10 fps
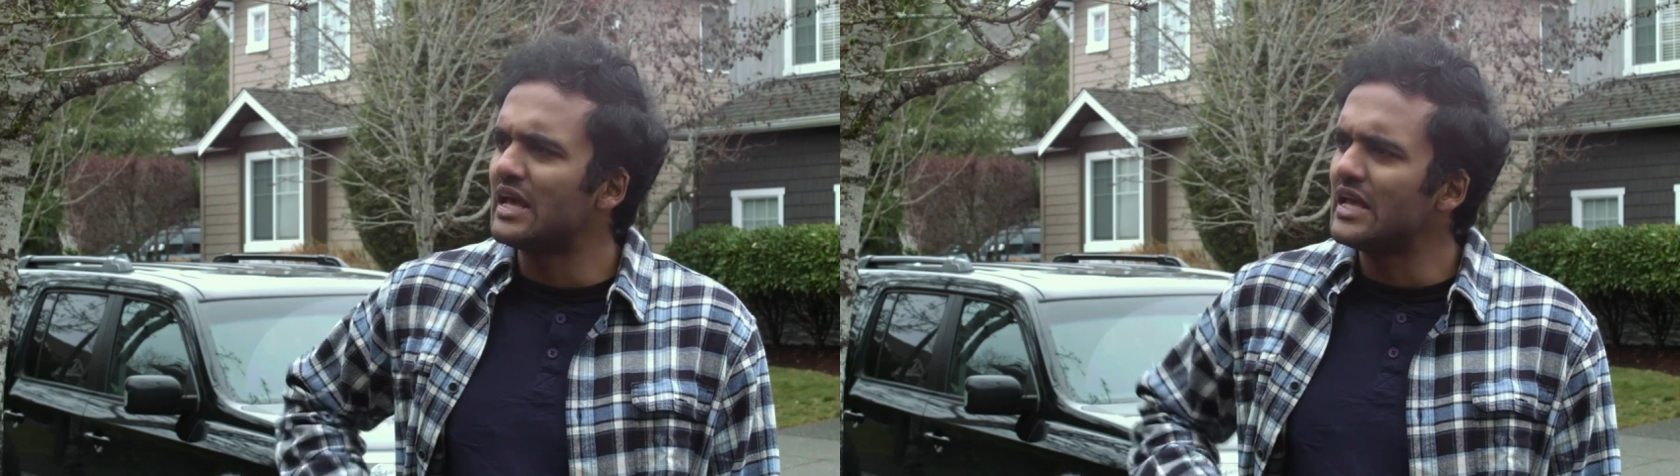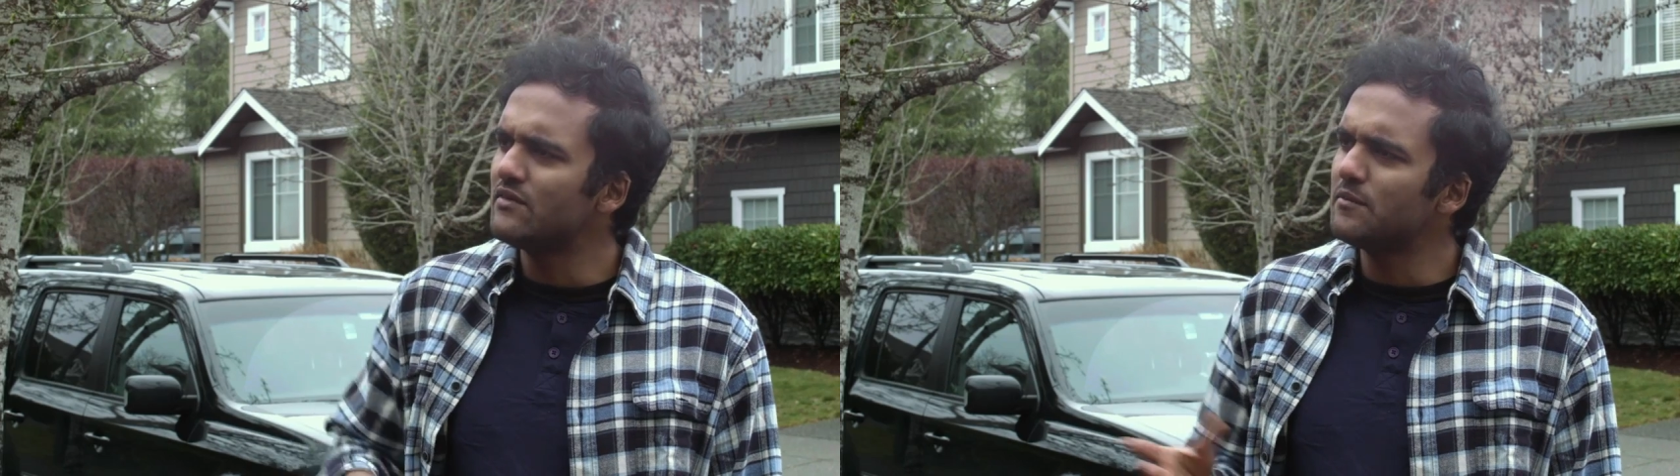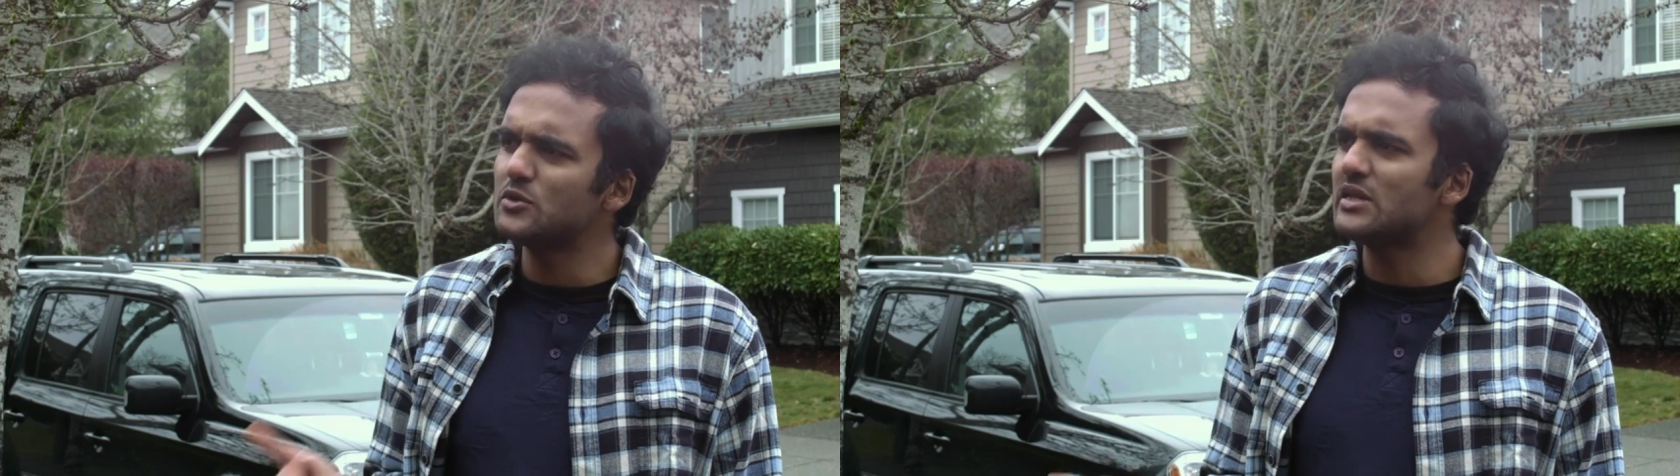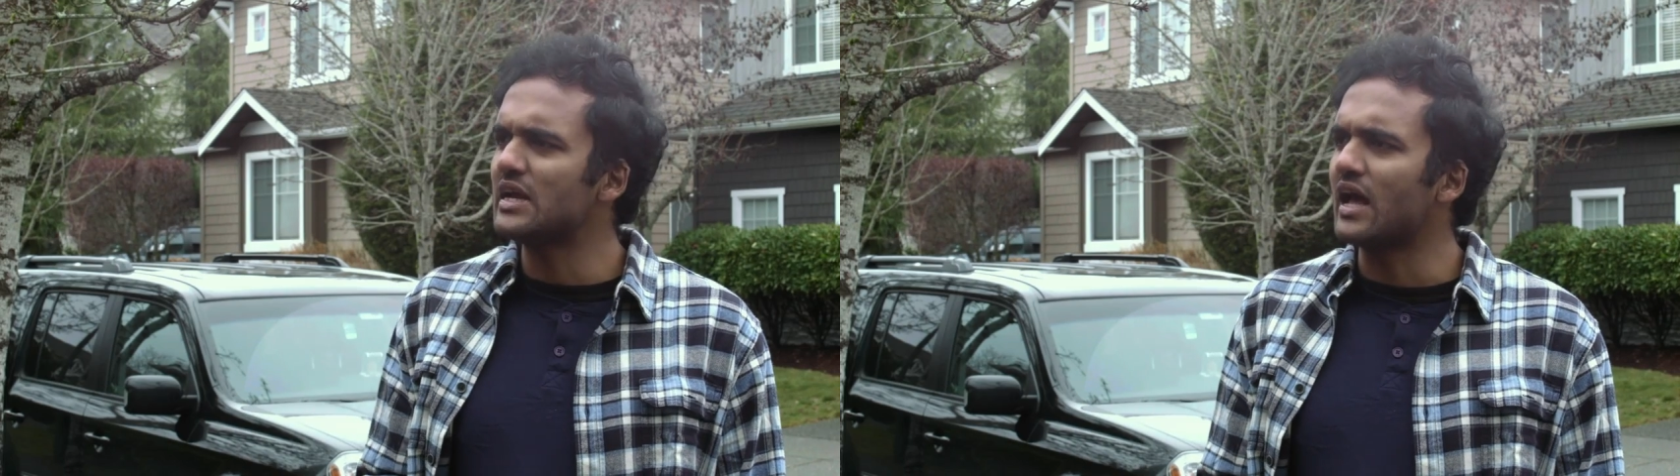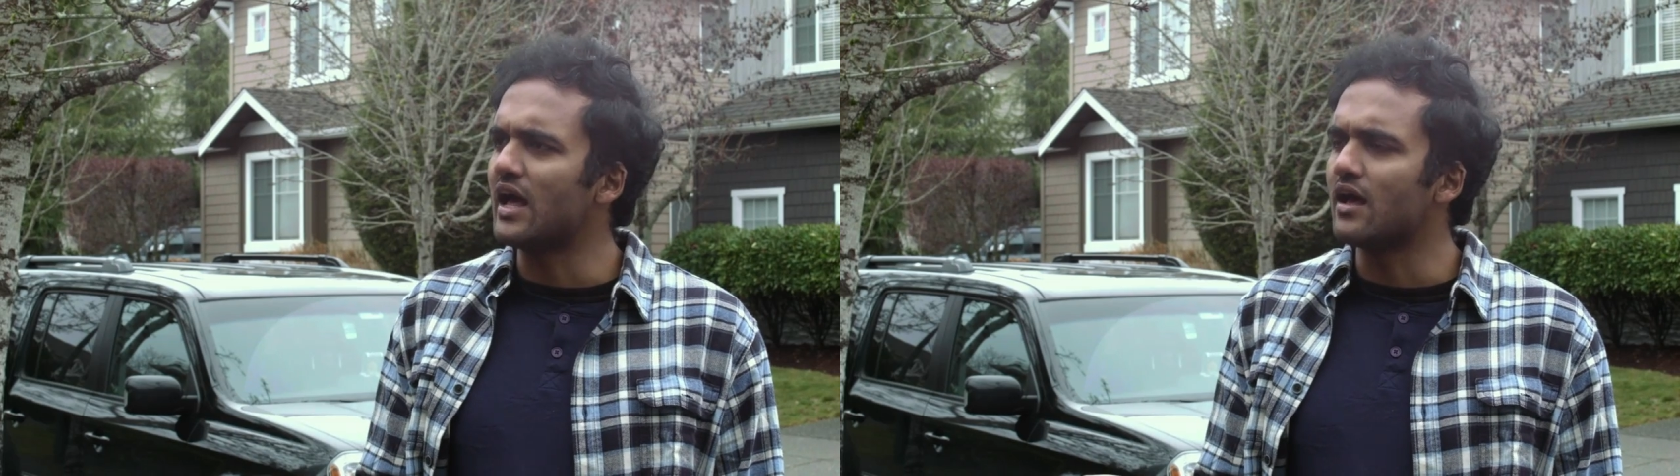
దైవ పుత్రిక